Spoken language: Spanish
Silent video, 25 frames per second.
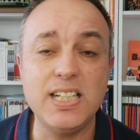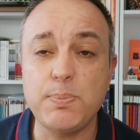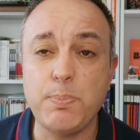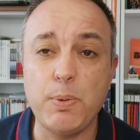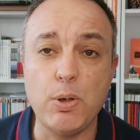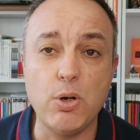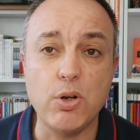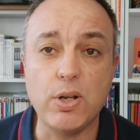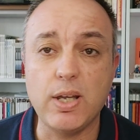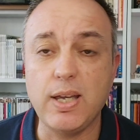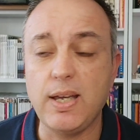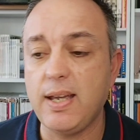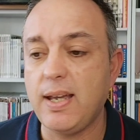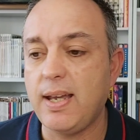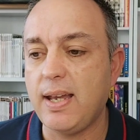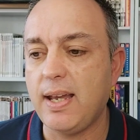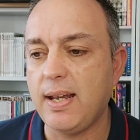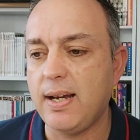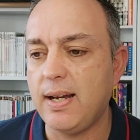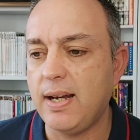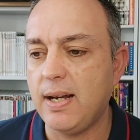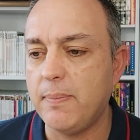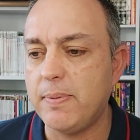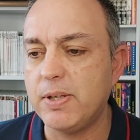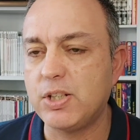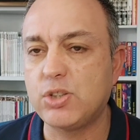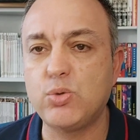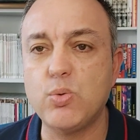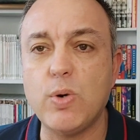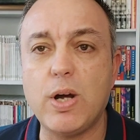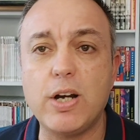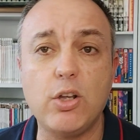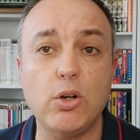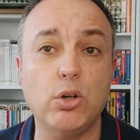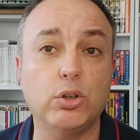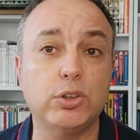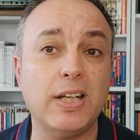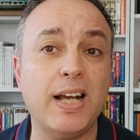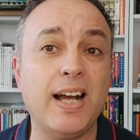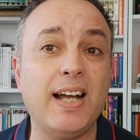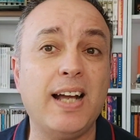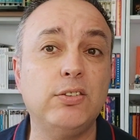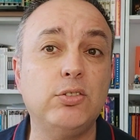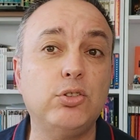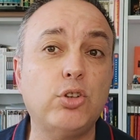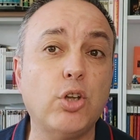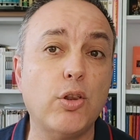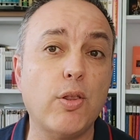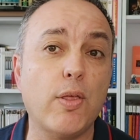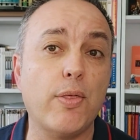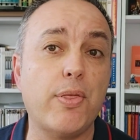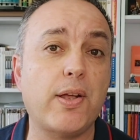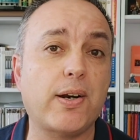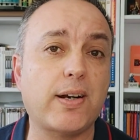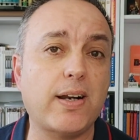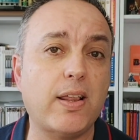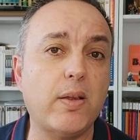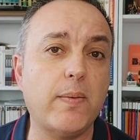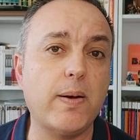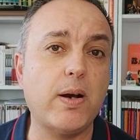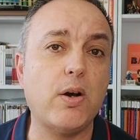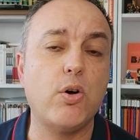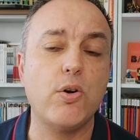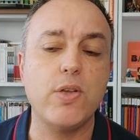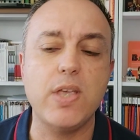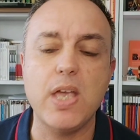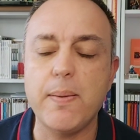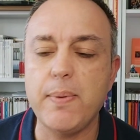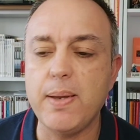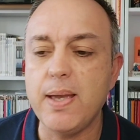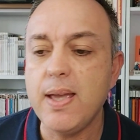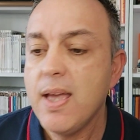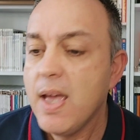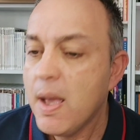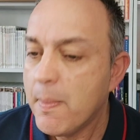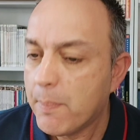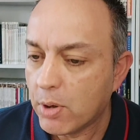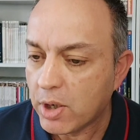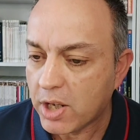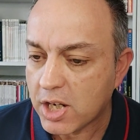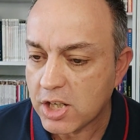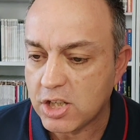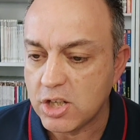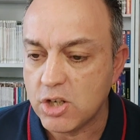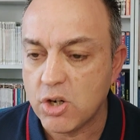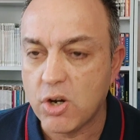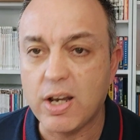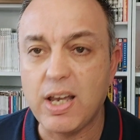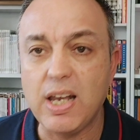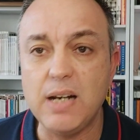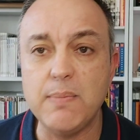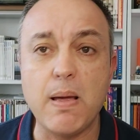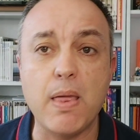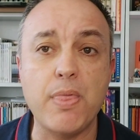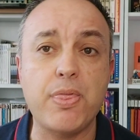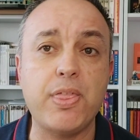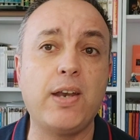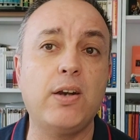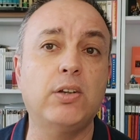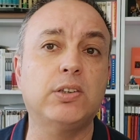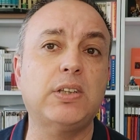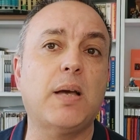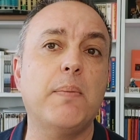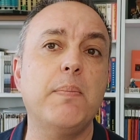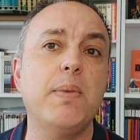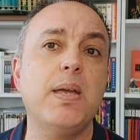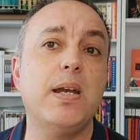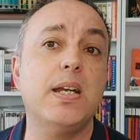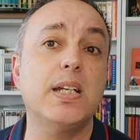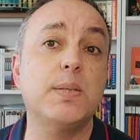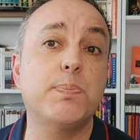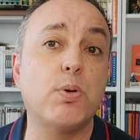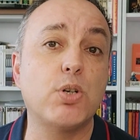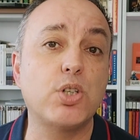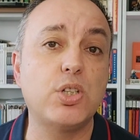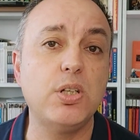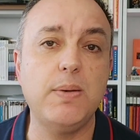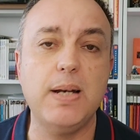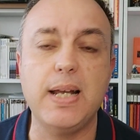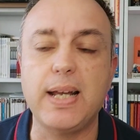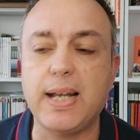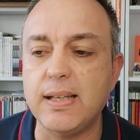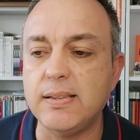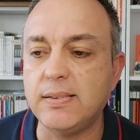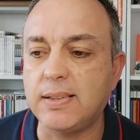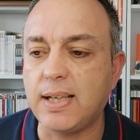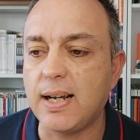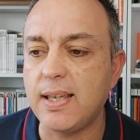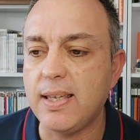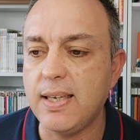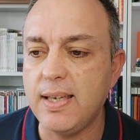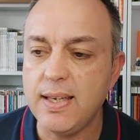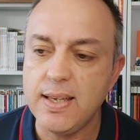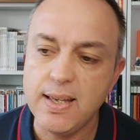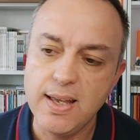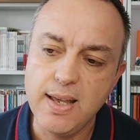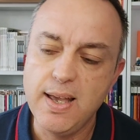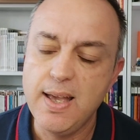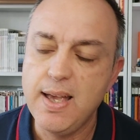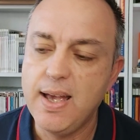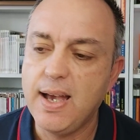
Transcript: espero que en el vestuario lo tengan todo cerrado bajo llave, porque si no Gil Manzano también es posible que entre allí,